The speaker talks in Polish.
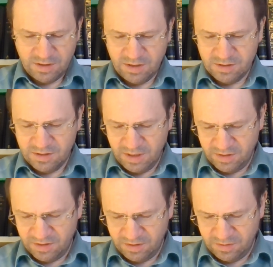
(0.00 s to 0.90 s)

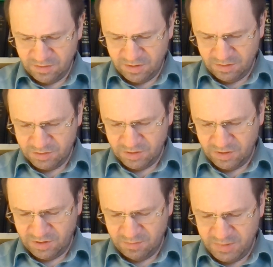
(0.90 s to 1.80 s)
11 rozdział,
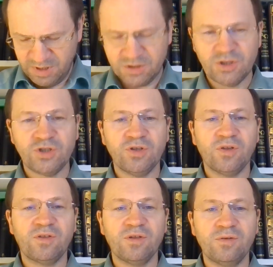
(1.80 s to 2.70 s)

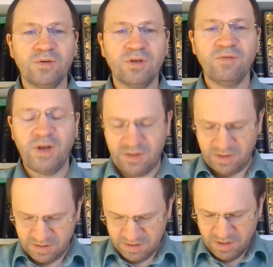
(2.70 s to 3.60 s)
31-32
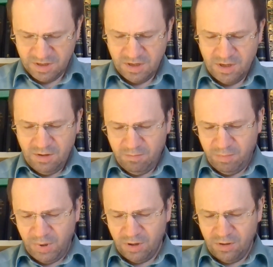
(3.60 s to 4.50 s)
werset.
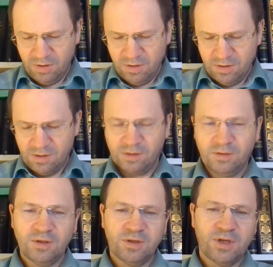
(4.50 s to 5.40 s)
Bo
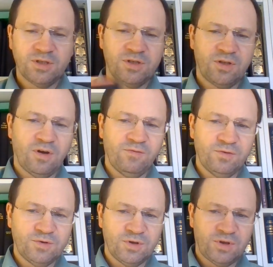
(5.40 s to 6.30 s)
to też
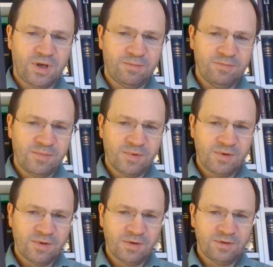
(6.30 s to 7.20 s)
znowu czytam
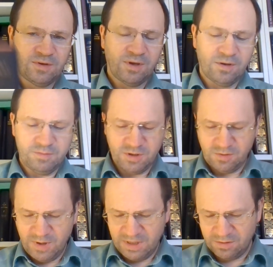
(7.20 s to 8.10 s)
z tego
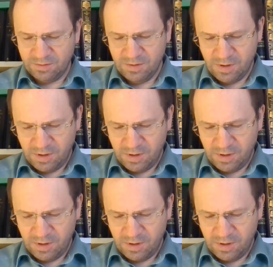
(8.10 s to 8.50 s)
przykładu.